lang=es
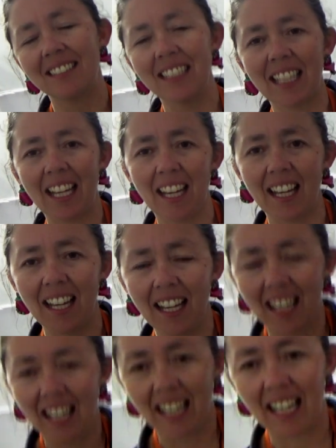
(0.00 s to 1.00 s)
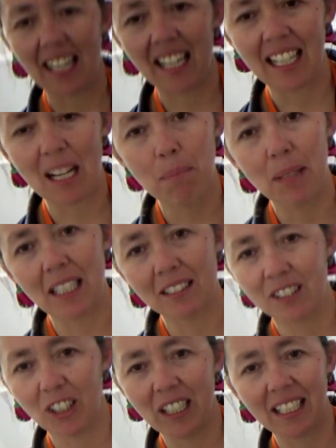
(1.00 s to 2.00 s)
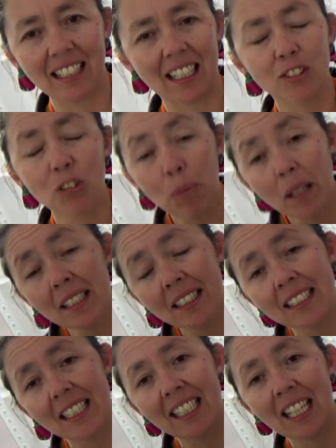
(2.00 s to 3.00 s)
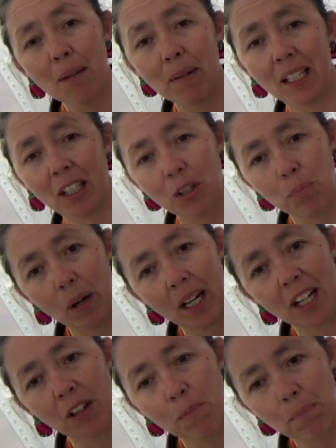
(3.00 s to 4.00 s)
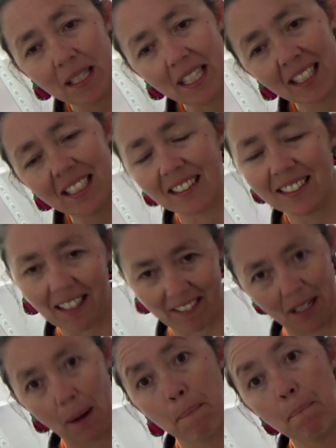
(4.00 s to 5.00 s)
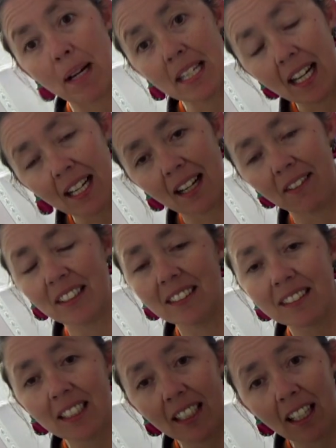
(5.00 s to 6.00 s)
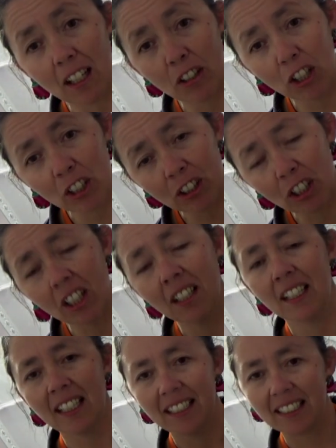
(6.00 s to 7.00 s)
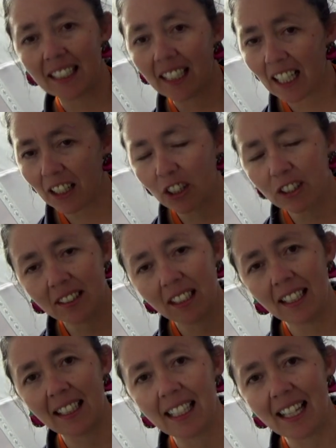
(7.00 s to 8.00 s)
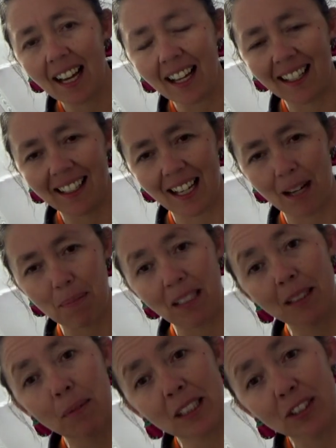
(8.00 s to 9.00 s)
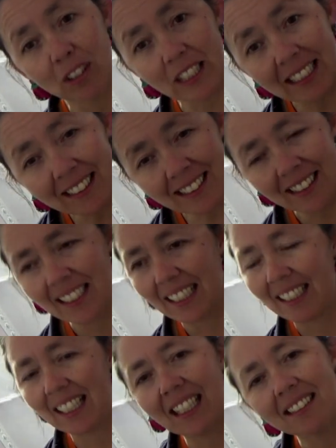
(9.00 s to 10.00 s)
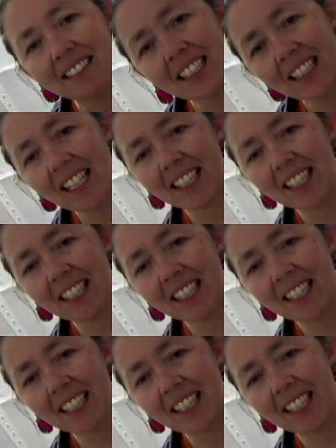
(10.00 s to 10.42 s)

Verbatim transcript: Así que eh, la invitación está súper entretenida para que nos puedan acompañar, ya saben, mañana 27 de agosto, desde las 12 del día en la Plaza Patricio Lynch y a las 7